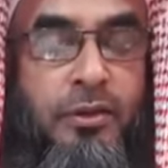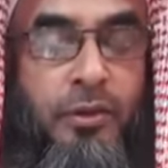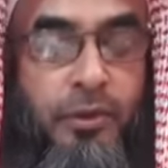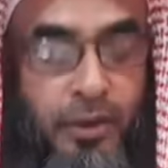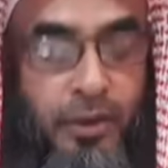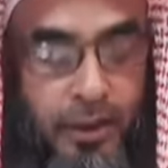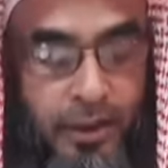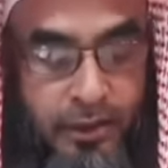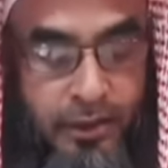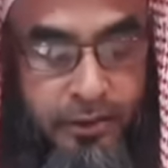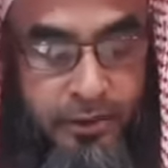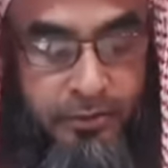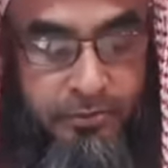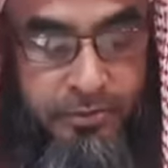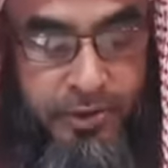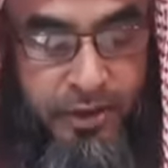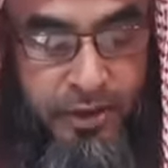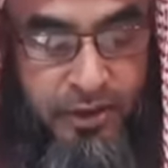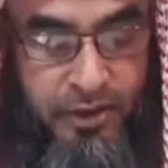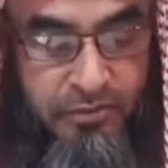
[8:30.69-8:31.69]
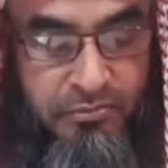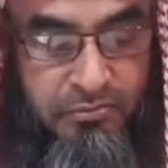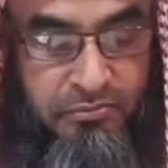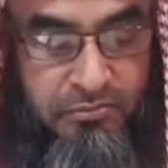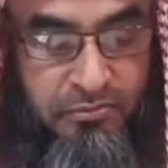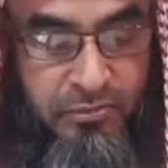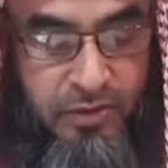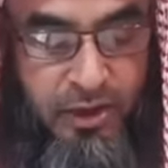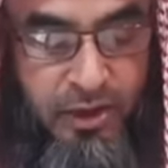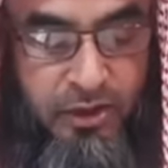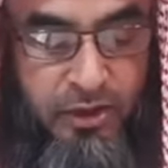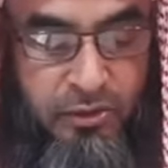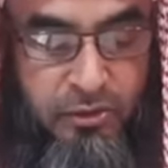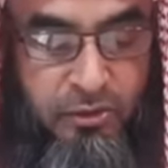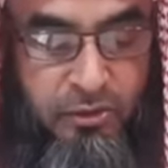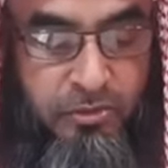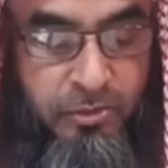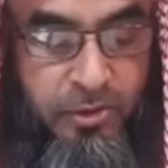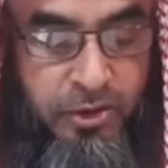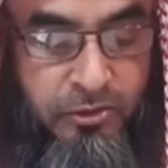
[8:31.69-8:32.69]
ধরে রাখতে পারে তাতে
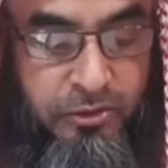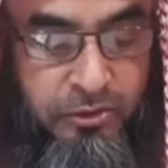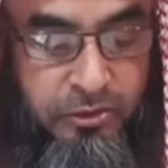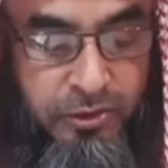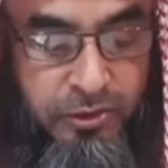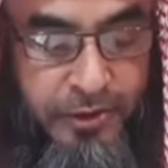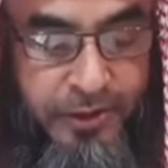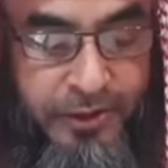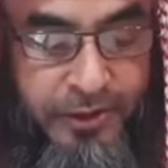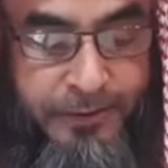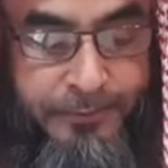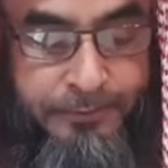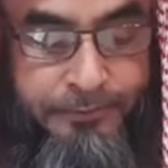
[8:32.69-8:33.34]
কোনো বরকত হয় না